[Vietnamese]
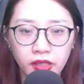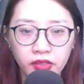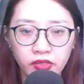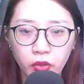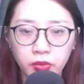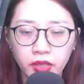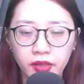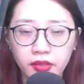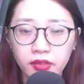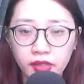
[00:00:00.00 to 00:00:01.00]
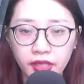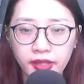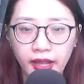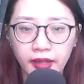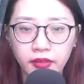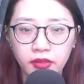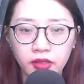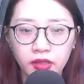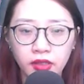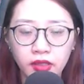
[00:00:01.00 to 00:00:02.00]
Phùng Tĩnh kinh ngạc.
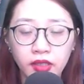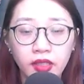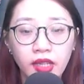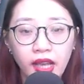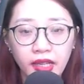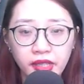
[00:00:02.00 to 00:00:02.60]
Anh